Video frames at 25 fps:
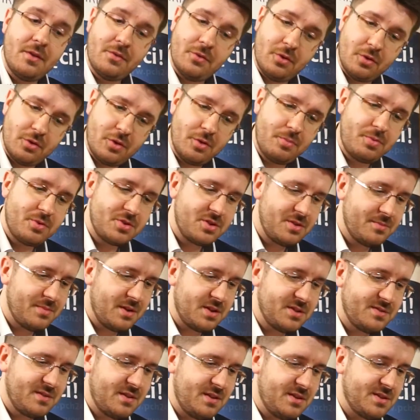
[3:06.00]
No to proszę
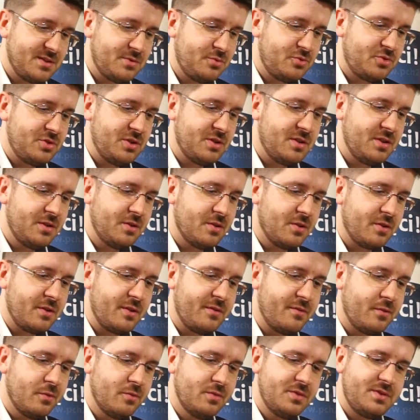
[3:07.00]
państwa jest już nie tylko
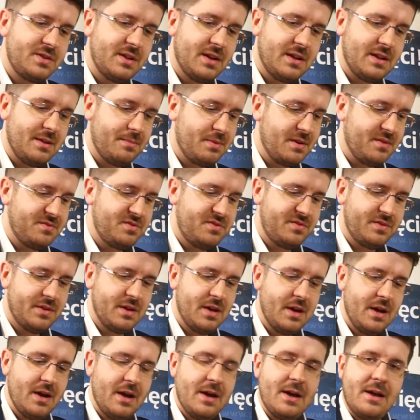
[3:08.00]
rewolucja, ale prawdziwy
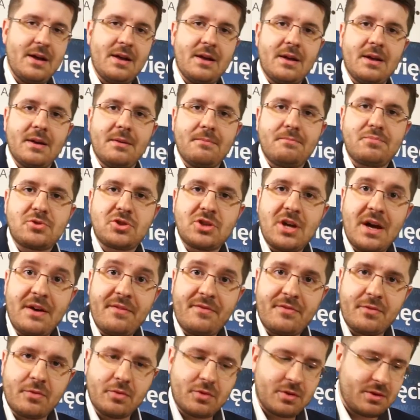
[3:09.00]

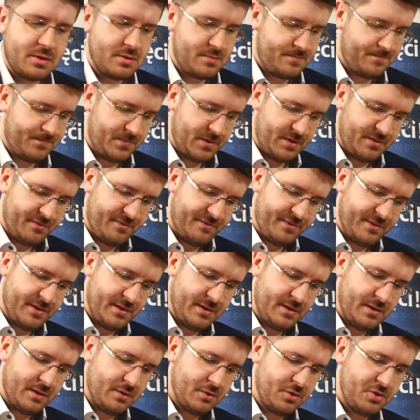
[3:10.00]
przewrót
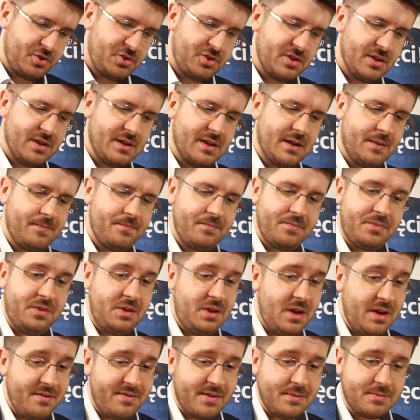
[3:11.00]
w kościele.
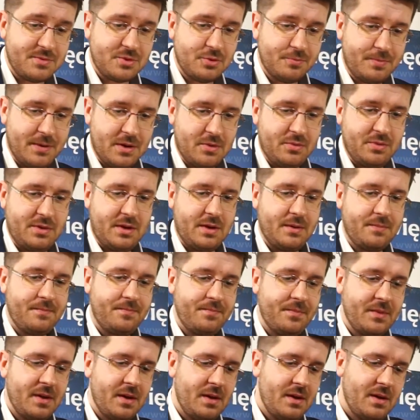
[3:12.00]
Nie wiem zupełnie
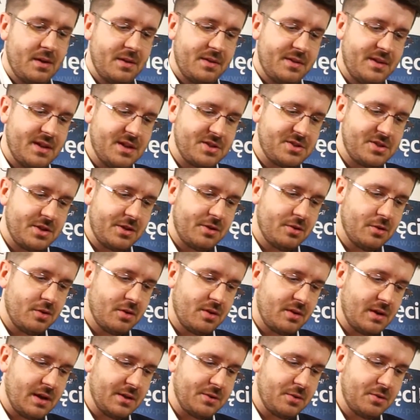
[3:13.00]
dlaczego
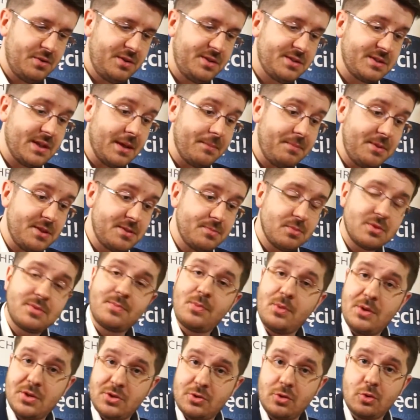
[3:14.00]
katolickie pismo
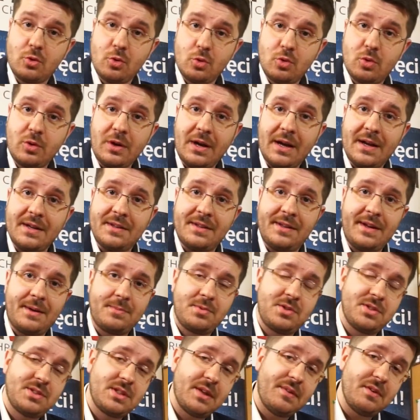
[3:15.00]
społeczno-kulturalne, jak
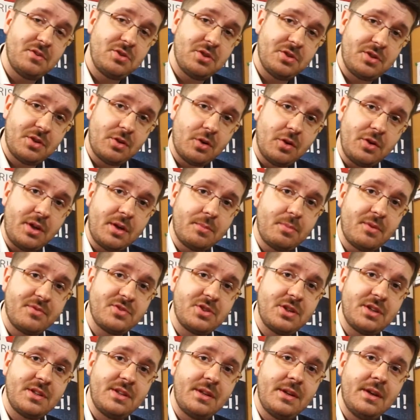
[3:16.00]
przedstawia się tygodnik
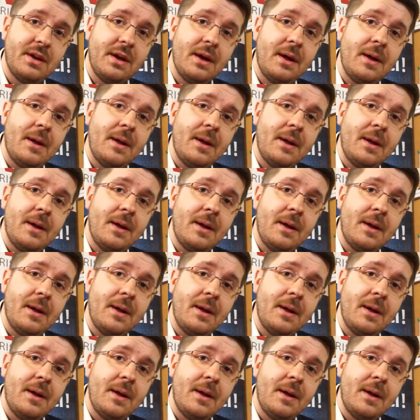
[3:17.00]
powszechny,